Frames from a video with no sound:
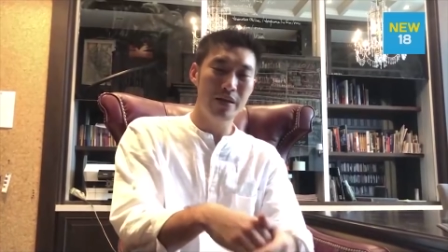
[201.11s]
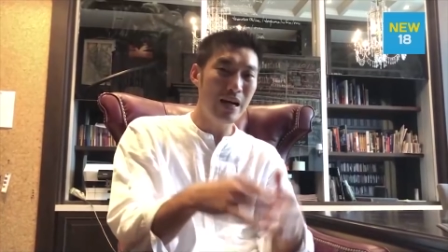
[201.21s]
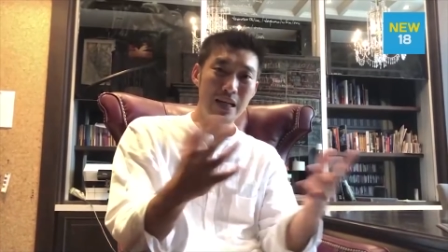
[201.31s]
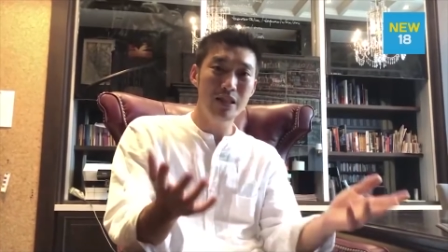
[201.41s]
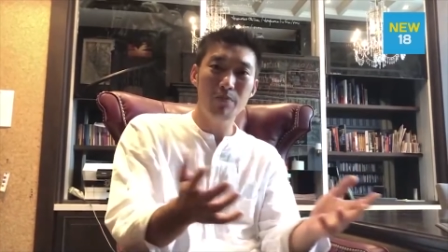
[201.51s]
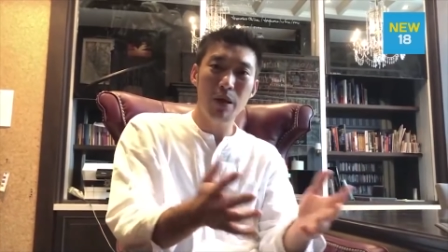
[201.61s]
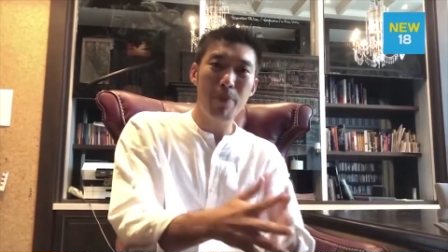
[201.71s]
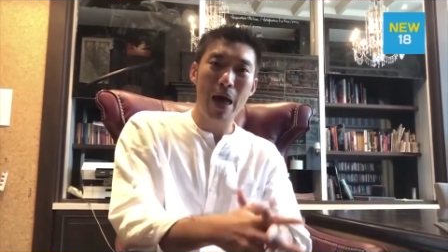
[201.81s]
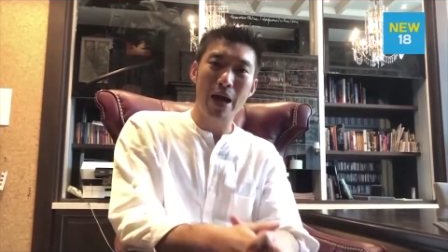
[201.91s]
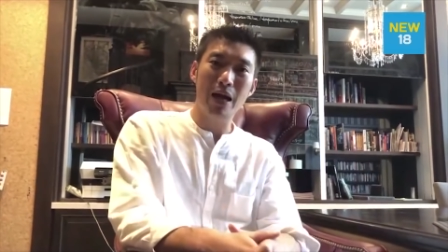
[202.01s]
ดังนั้นจึงไม่
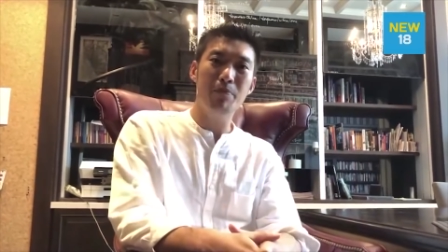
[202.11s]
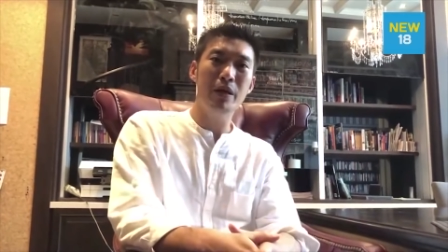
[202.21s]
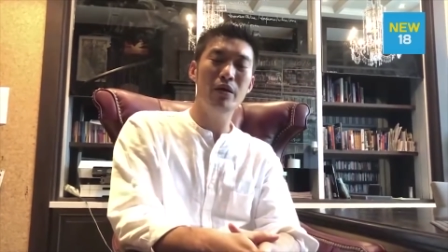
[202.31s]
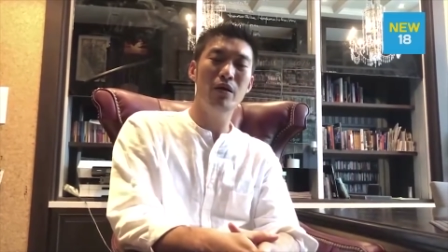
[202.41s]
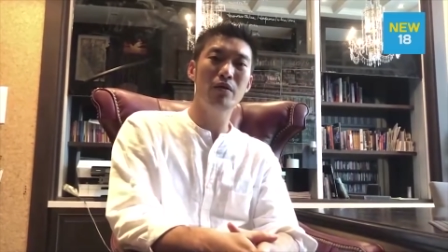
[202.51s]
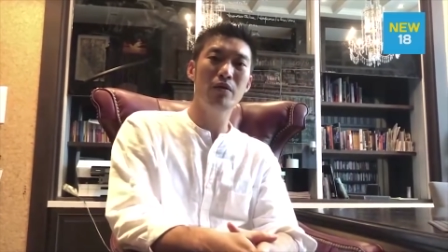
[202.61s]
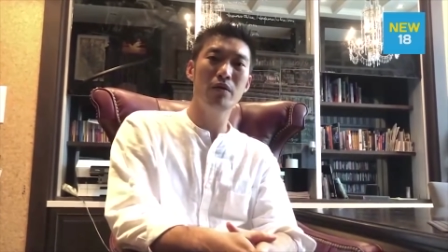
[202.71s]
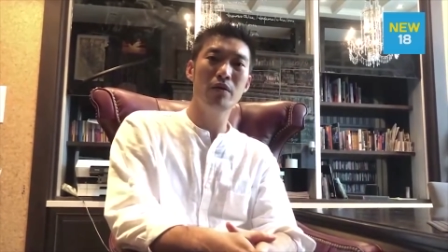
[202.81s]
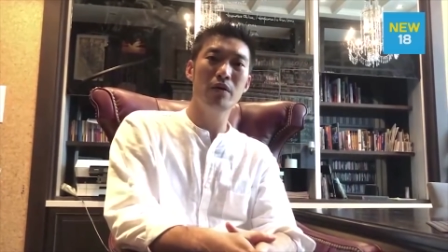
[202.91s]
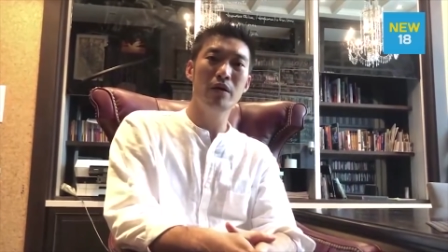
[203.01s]
แปลกครับพี่น้อง
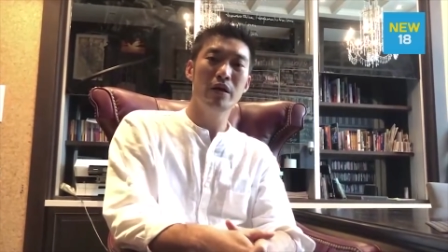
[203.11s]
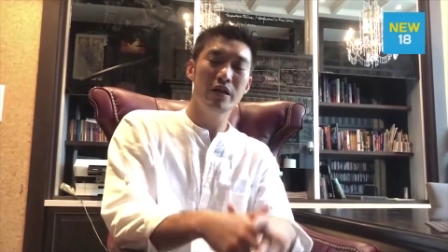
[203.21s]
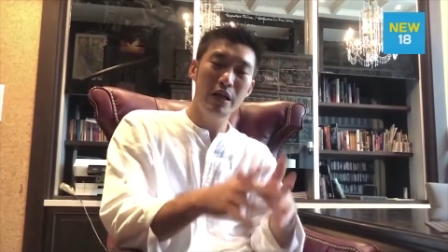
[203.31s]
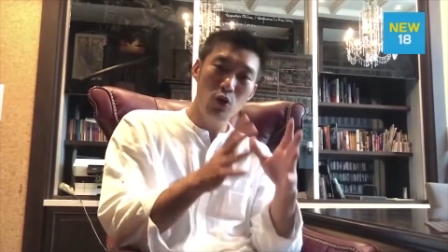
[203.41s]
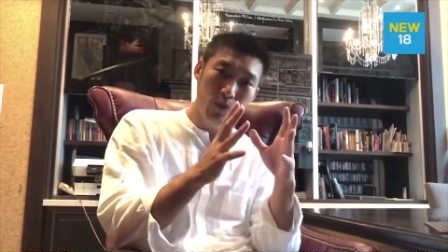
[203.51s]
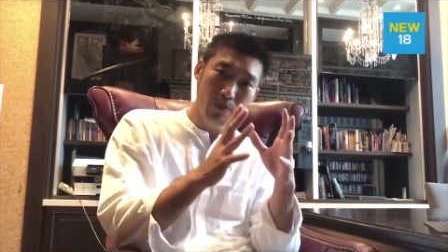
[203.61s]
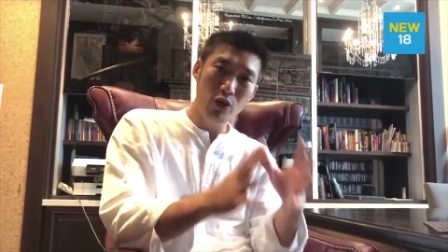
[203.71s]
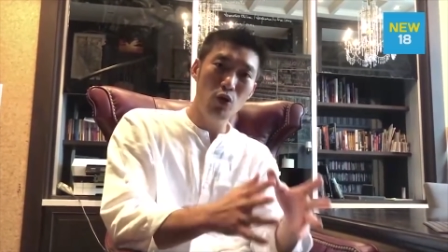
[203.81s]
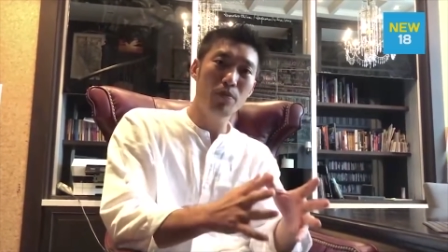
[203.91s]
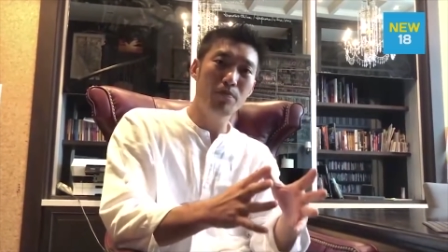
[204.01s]
ที่คุณป
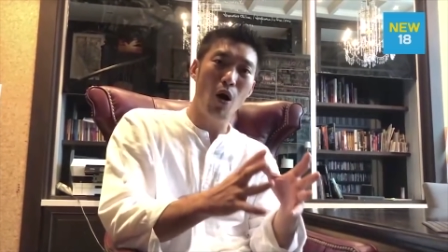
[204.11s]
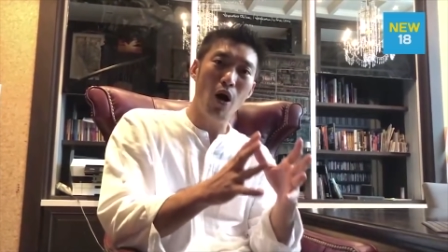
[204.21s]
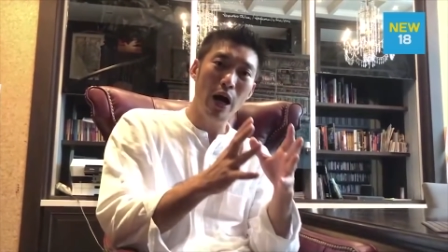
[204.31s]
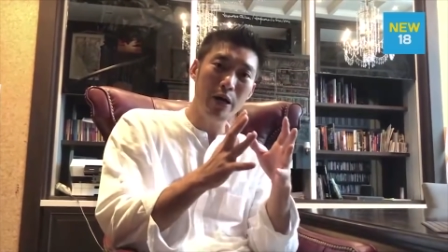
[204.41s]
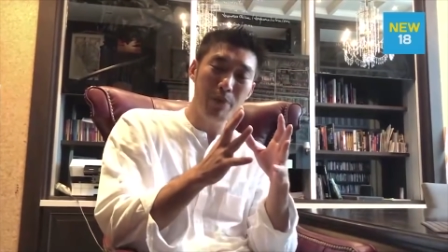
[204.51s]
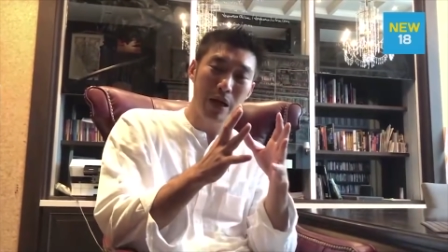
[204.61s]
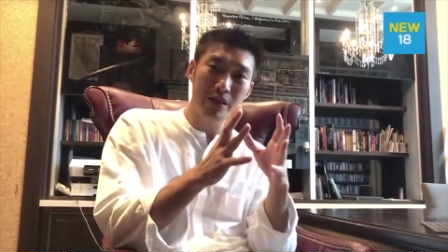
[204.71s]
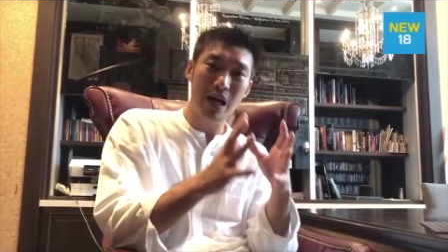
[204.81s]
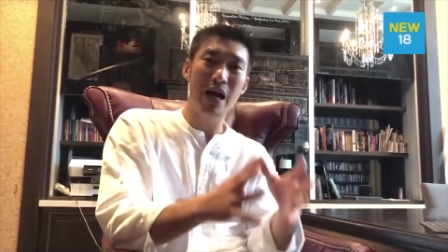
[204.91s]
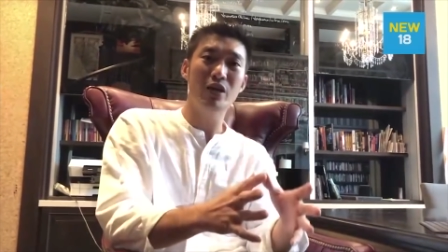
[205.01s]
ระยุทธ์บอกให้ประ
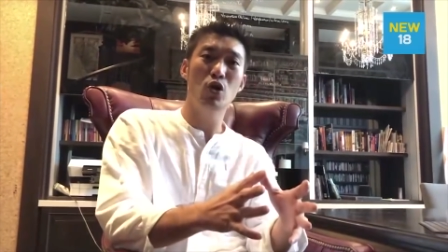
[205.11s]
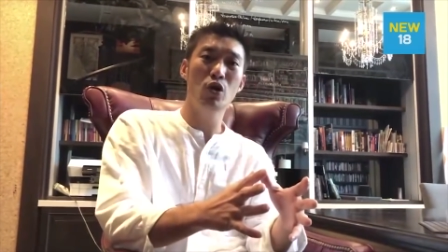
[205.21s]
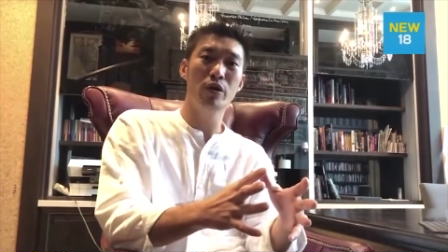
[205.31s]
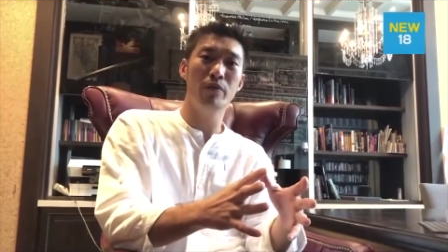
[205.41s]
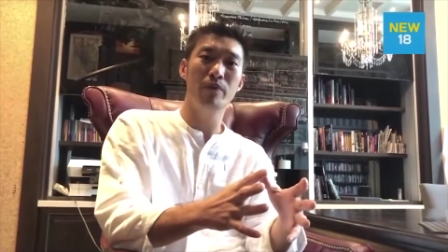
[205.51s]
ชาชน